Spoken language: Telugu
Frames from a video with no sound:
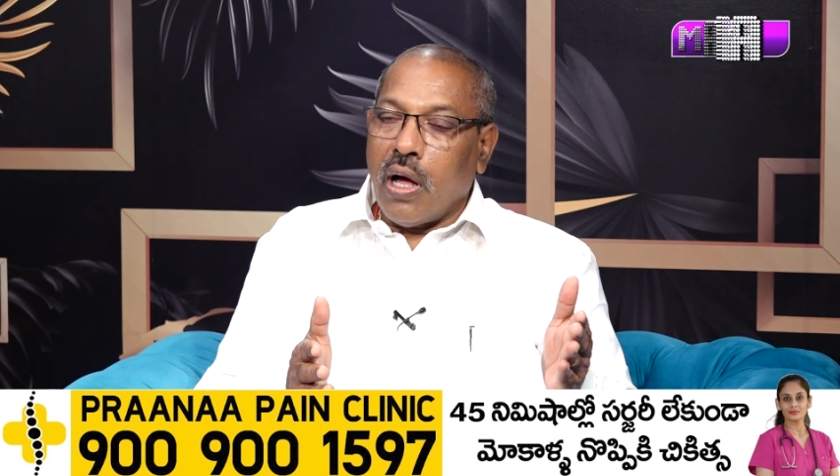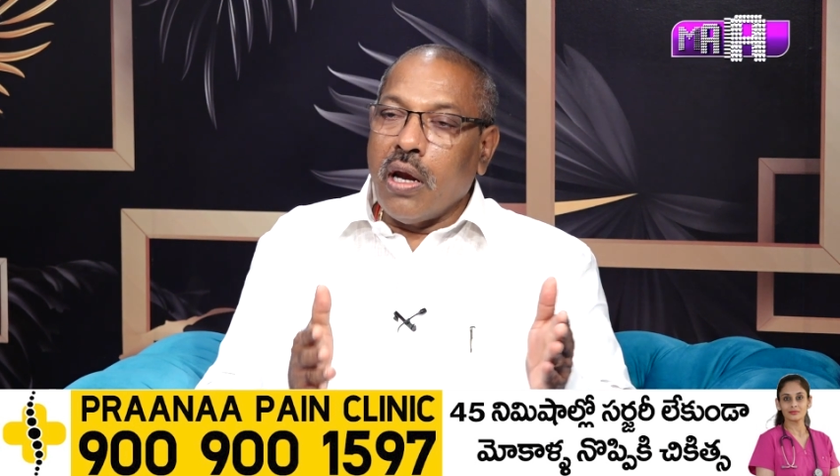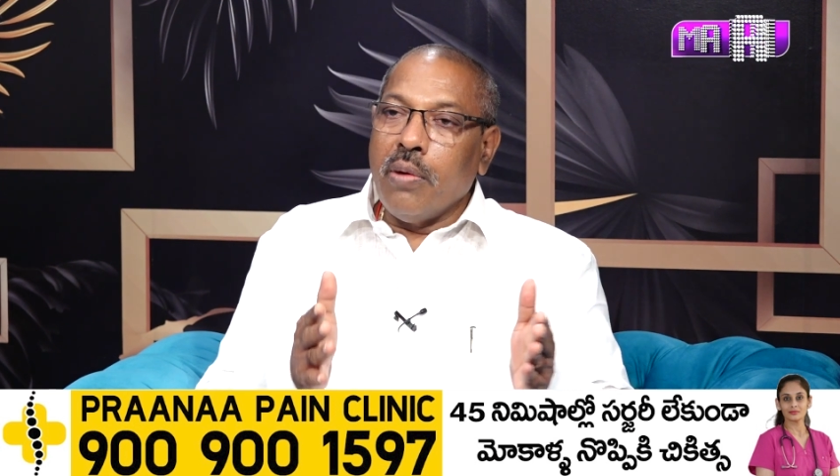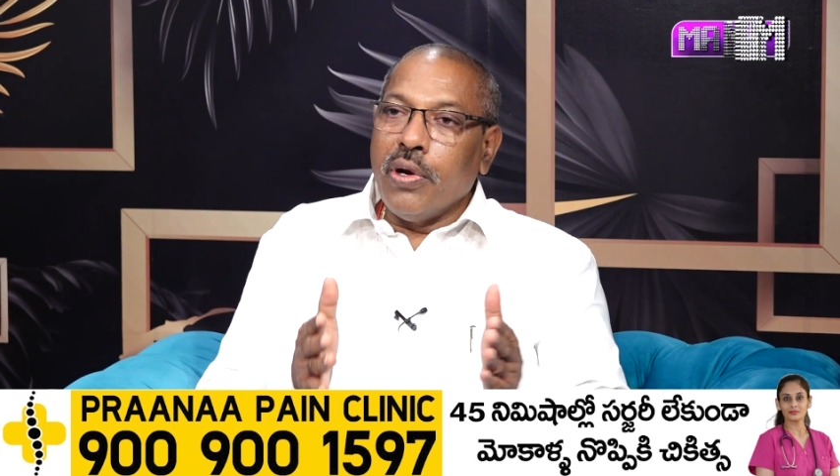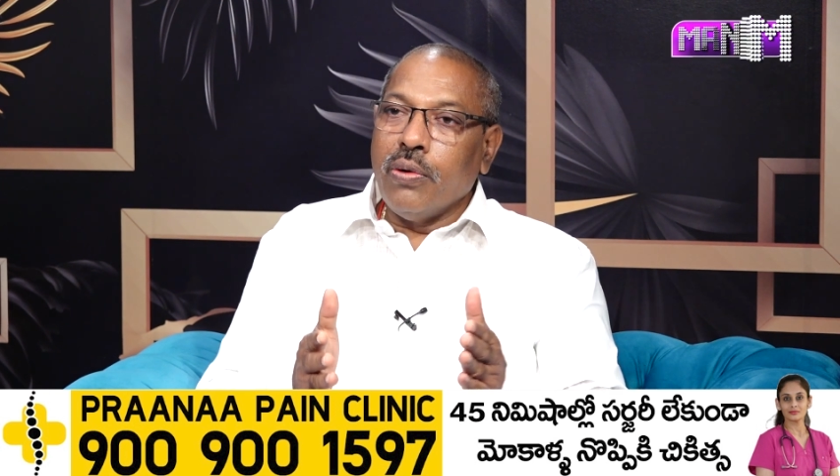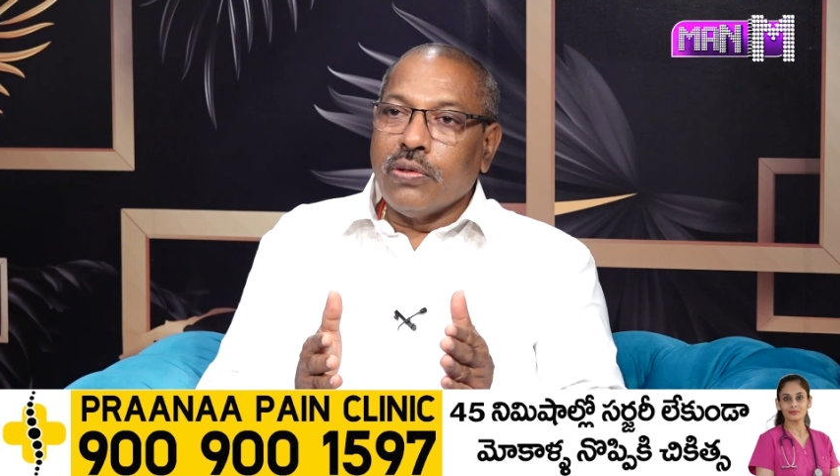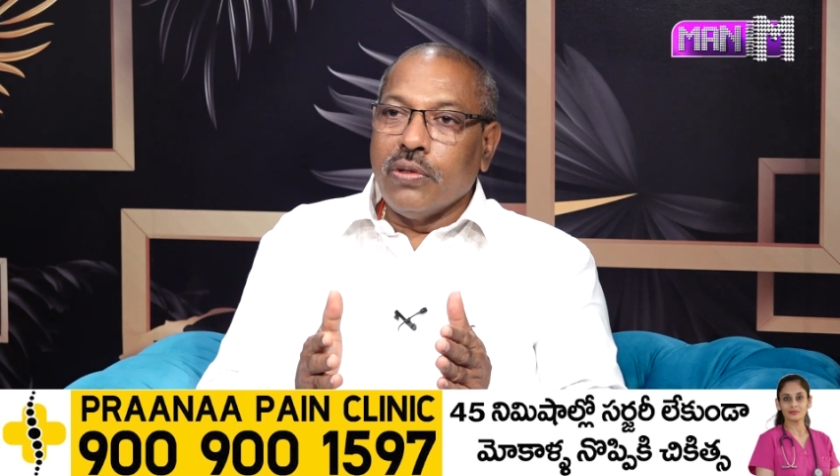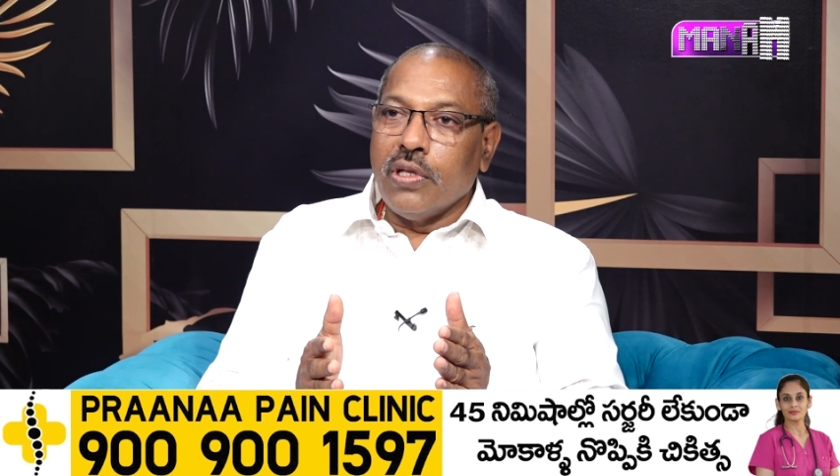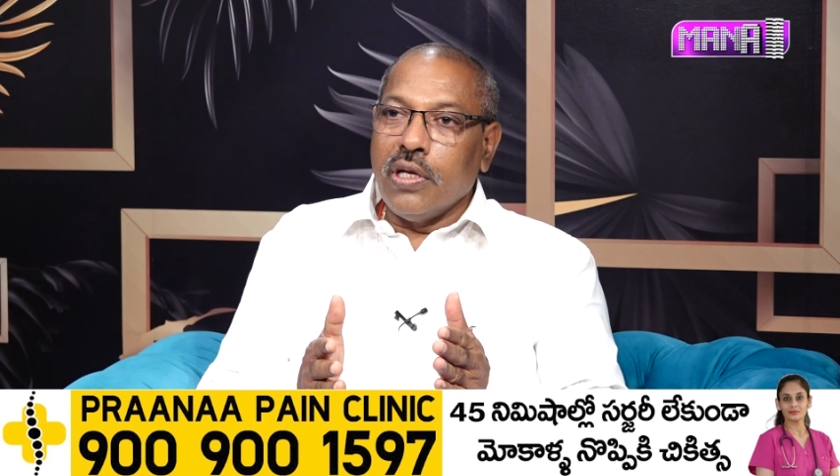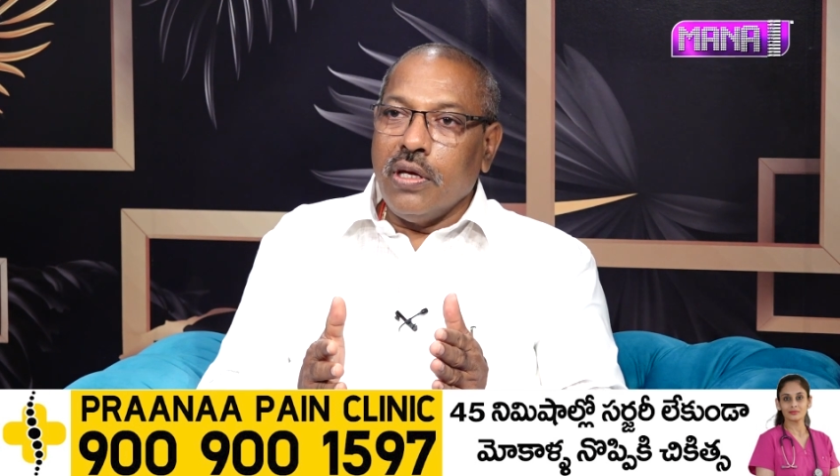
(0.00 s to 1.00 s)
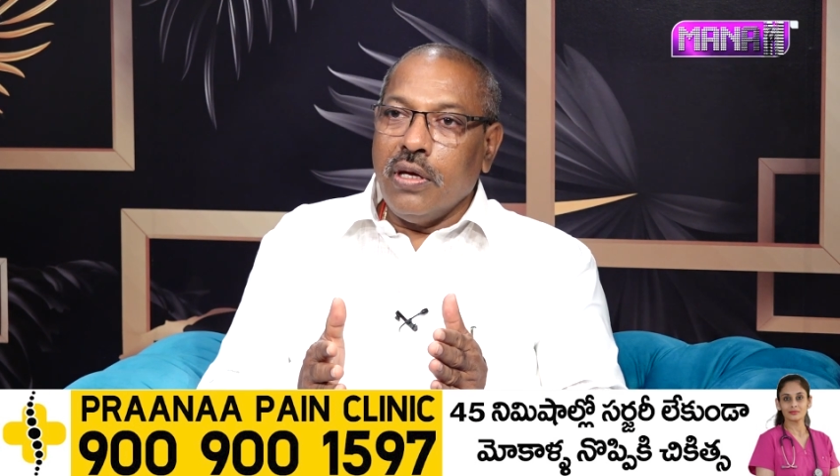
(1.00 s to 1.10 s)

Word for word: అన్నప్పుడు ఏమవుతుంది